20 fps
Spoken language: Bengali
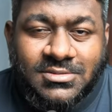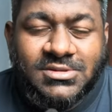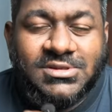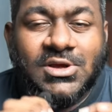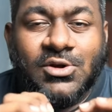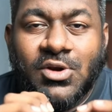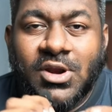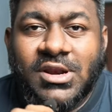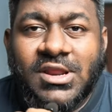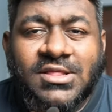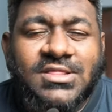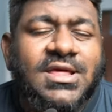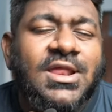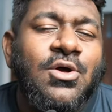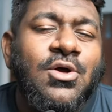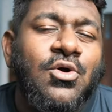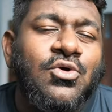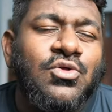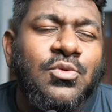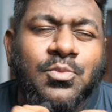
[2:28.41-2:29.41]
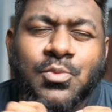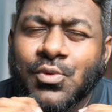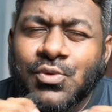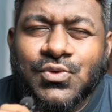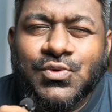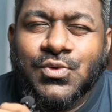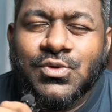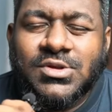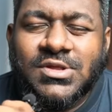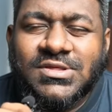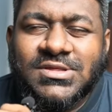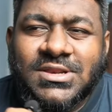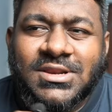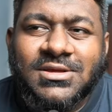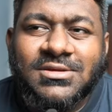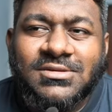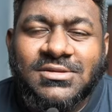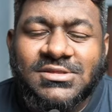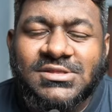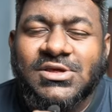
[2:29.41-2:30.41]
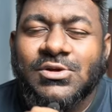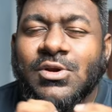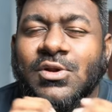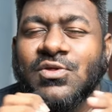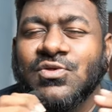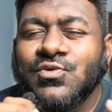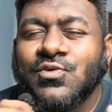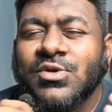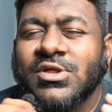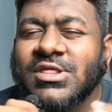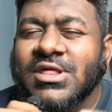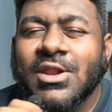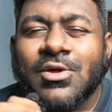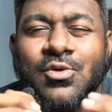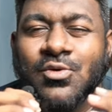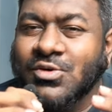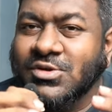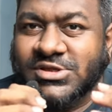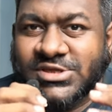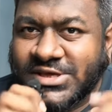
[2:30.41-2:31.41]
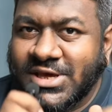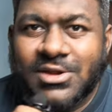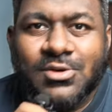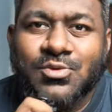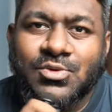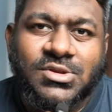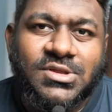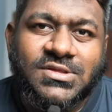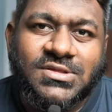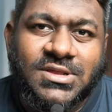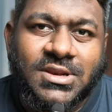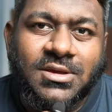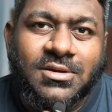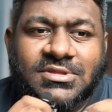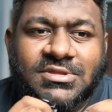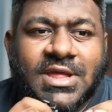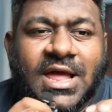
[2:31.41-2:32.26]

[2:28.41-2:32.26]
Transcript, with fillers: যেগুলো নিয়ে তারা হয়তো পোস্ট করতেছে না যেগুলো স্টোরি তারা কখনো শেয়ার করতেছে না